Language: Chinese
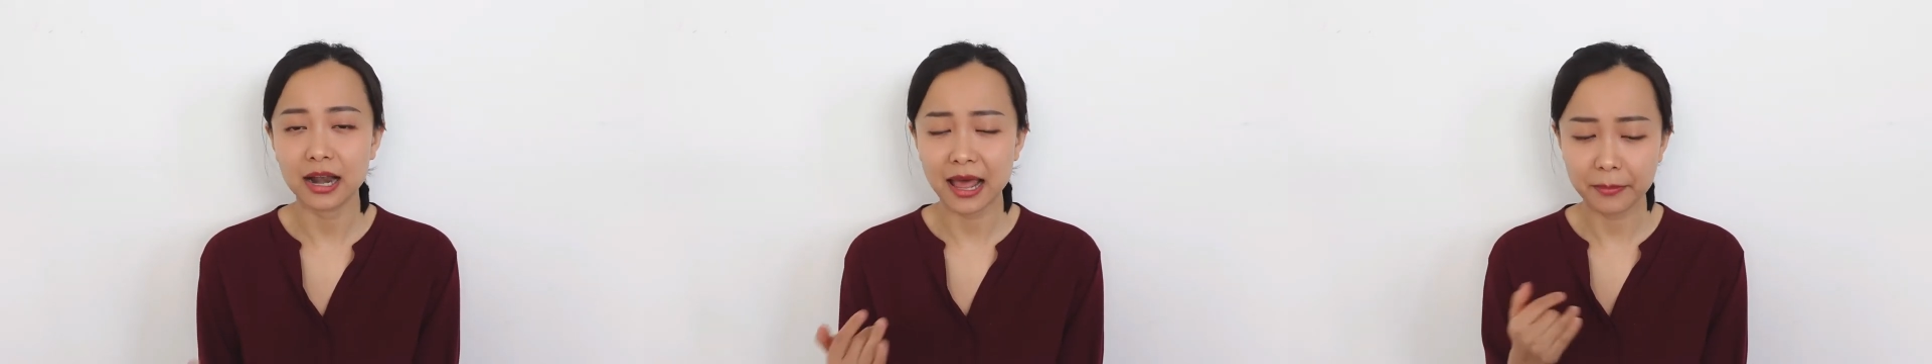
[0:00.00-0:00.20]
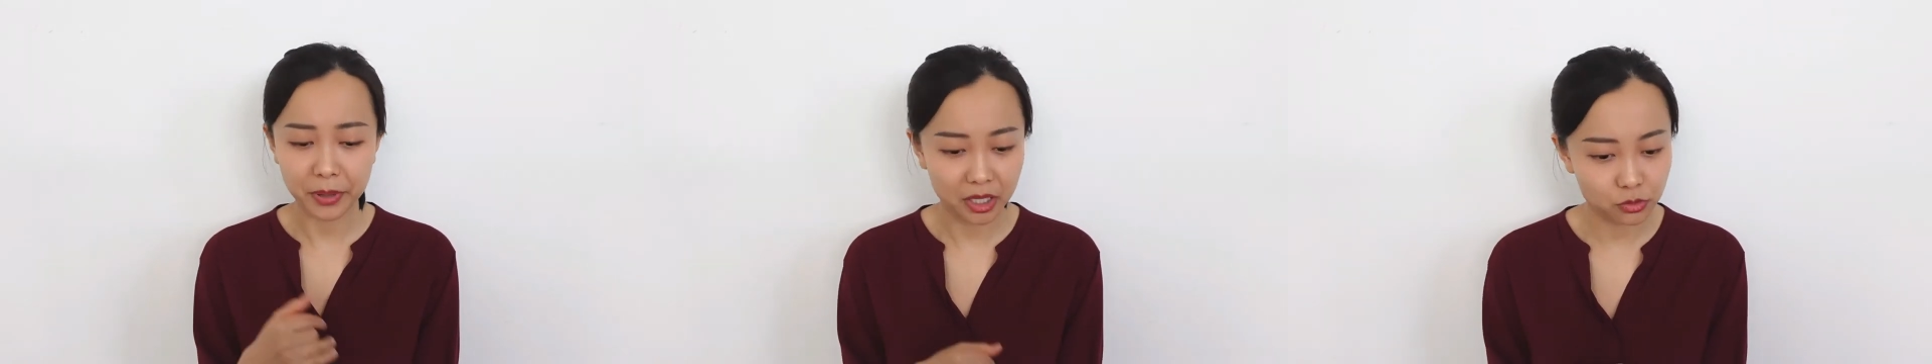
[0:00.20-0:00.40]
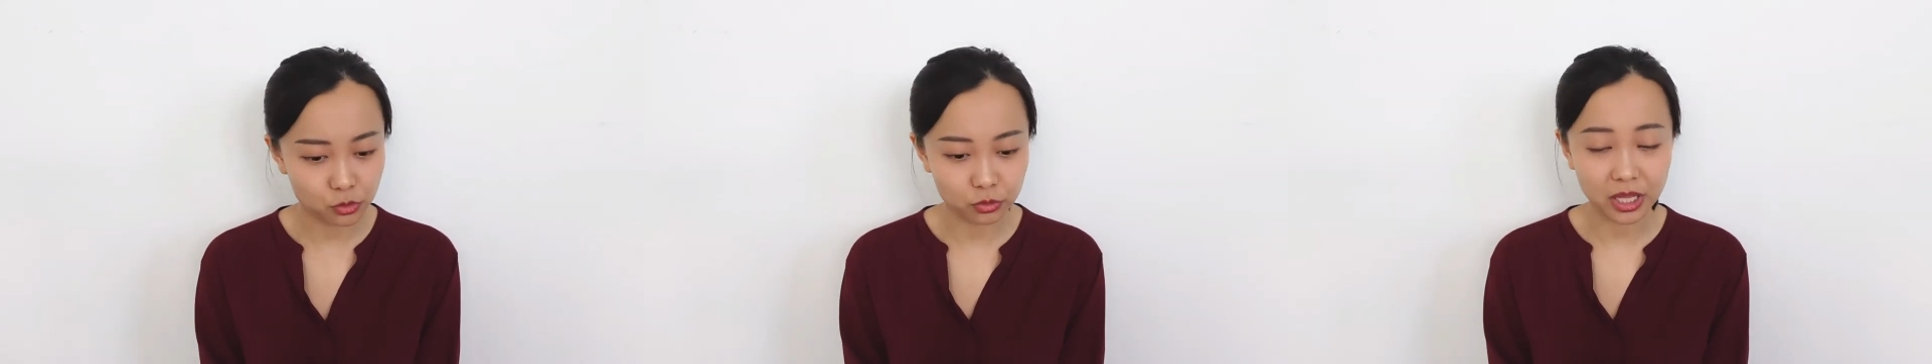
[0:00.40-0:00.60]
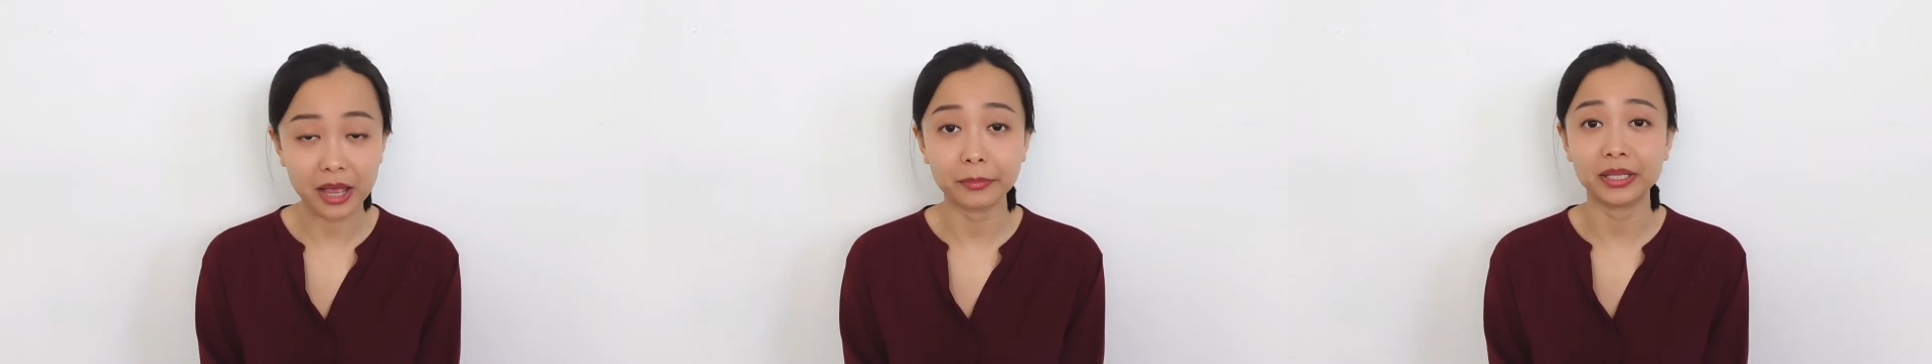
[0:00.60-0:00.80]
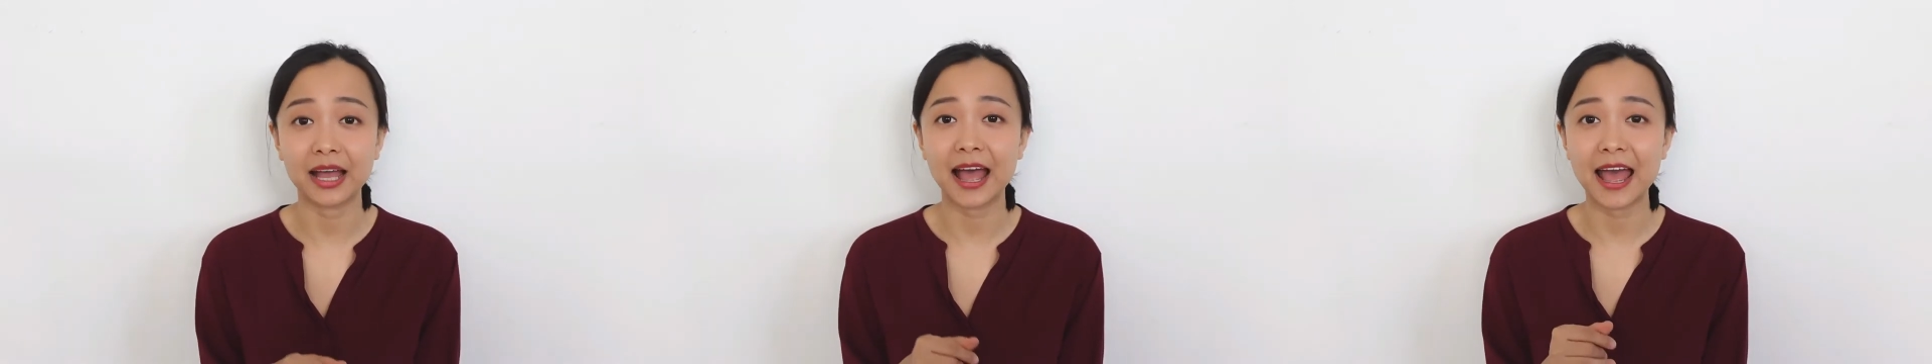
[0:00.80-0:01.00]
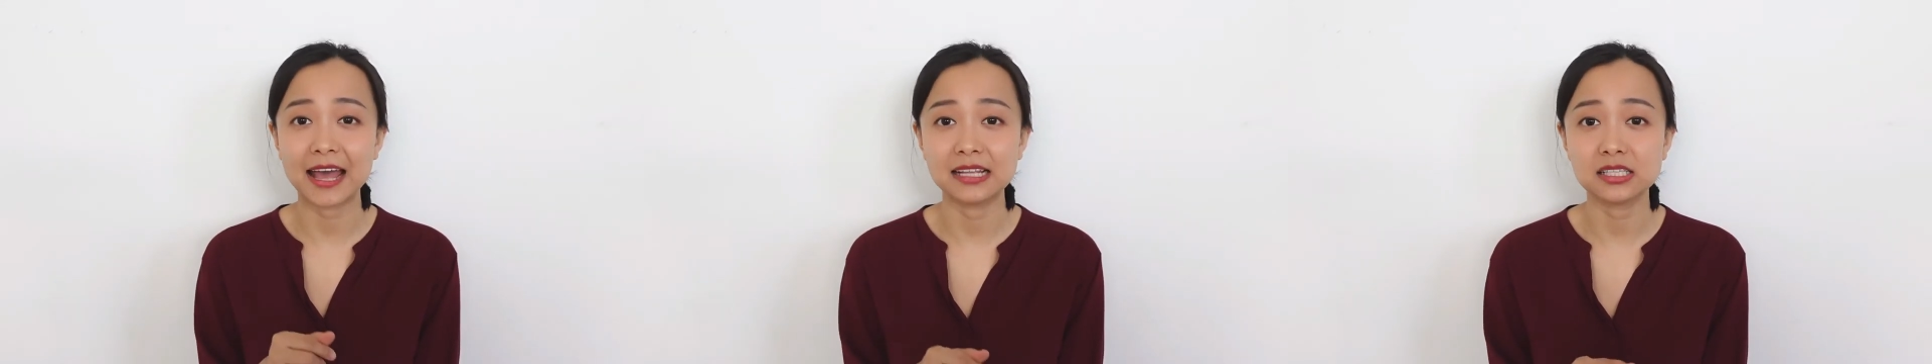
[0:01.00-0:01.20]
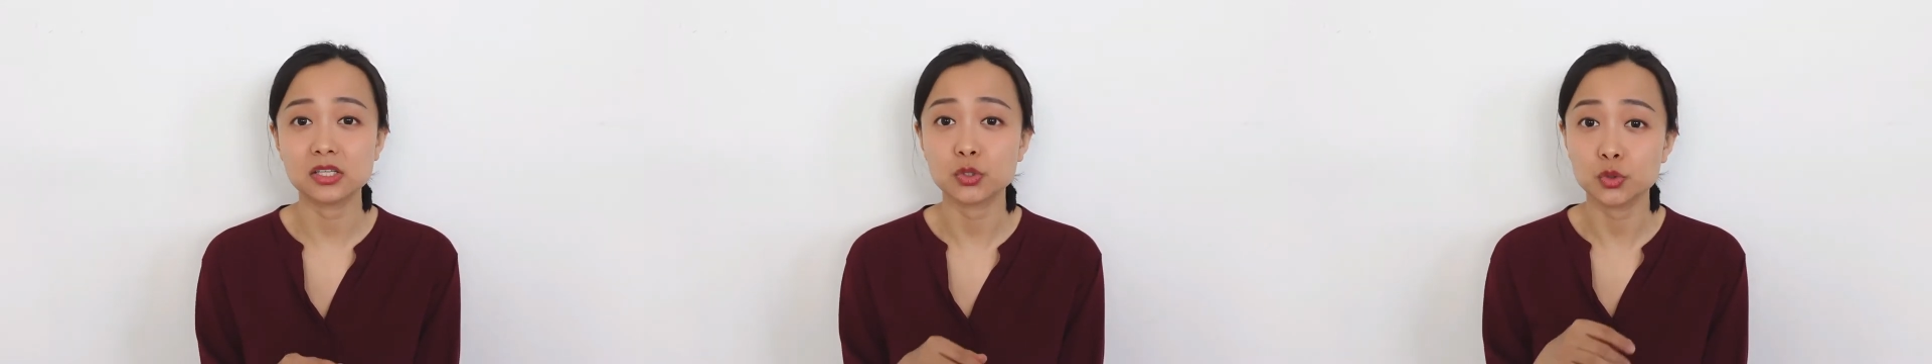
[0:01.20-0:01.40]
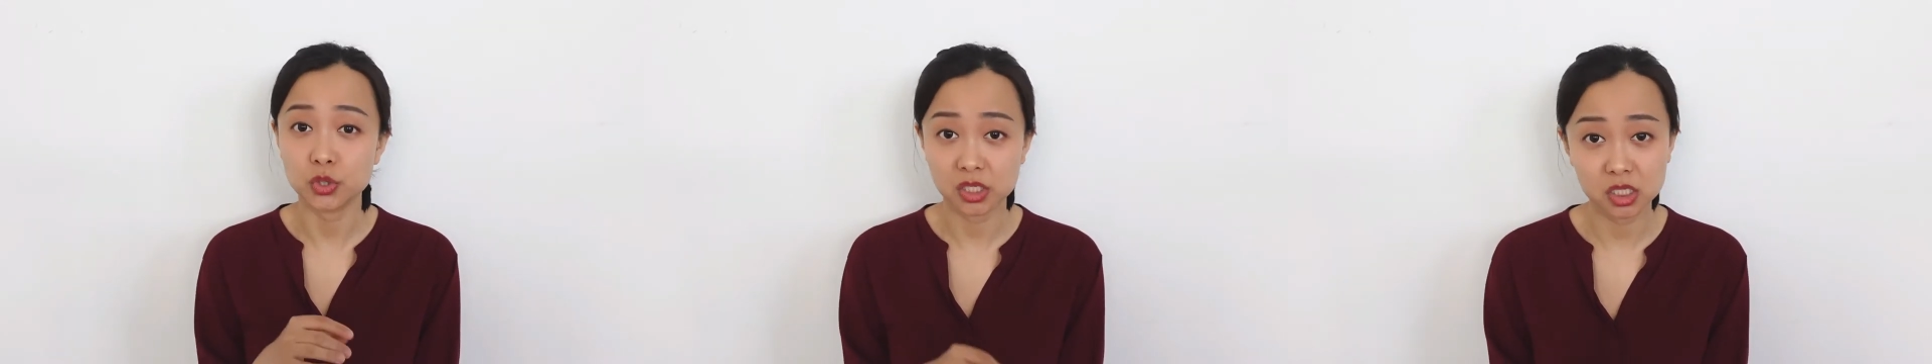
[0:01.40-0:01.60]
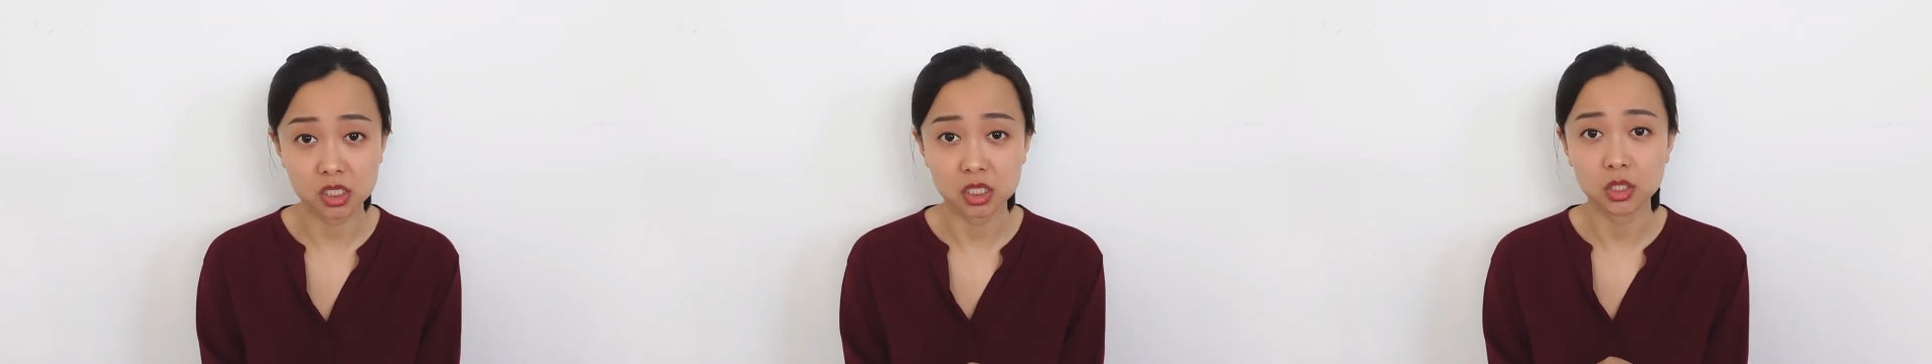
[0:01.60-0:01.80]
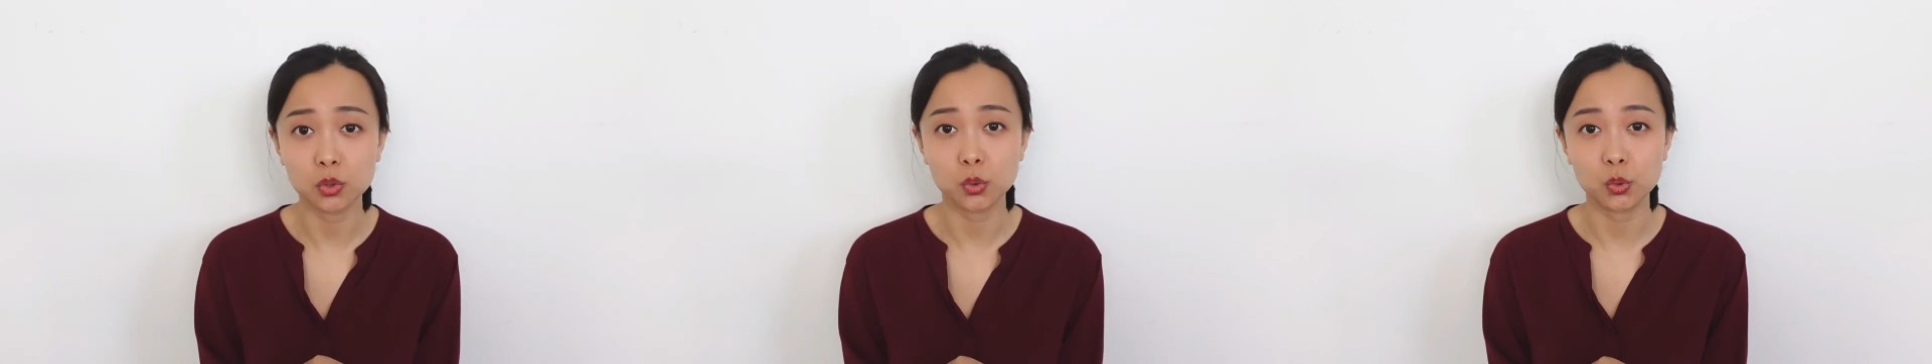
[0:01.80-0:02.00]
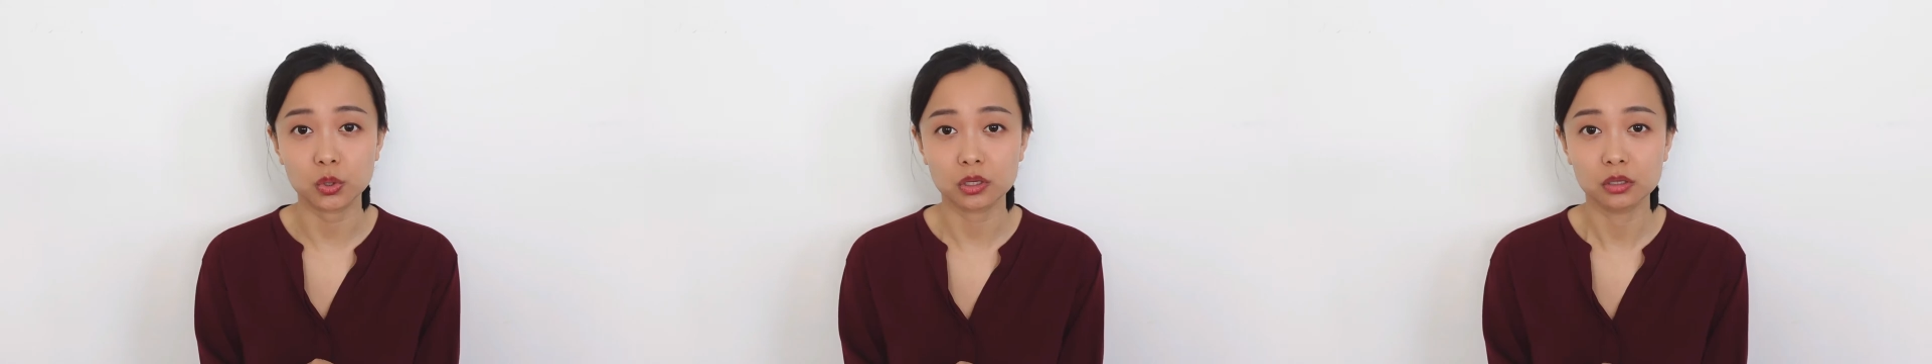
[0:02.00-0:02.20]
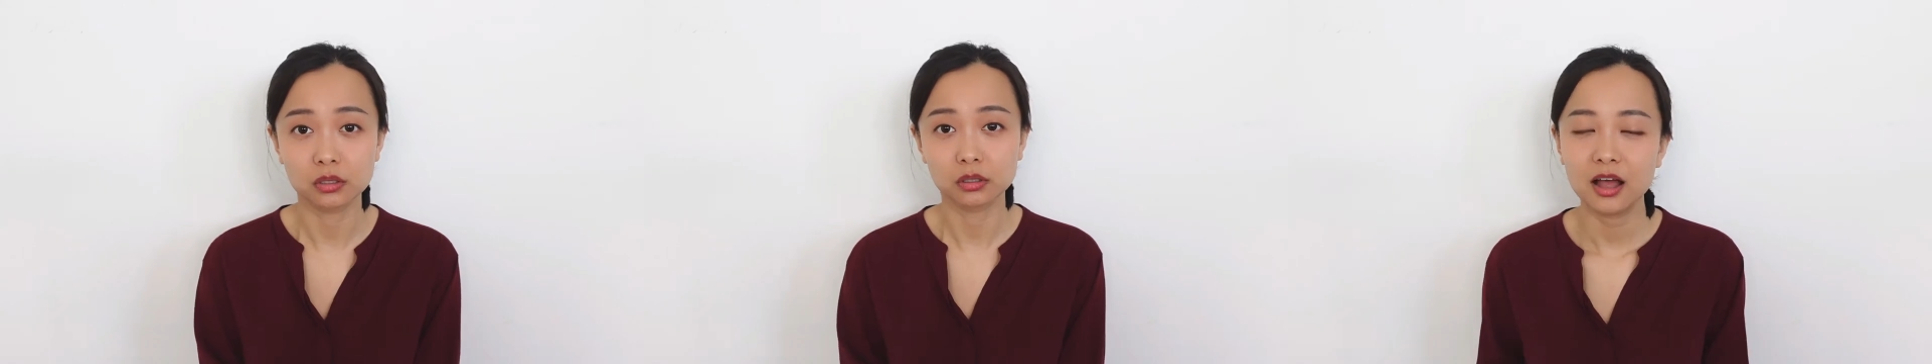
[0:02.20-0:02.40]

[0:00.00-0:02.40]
来帮助他们的孩子学习英语。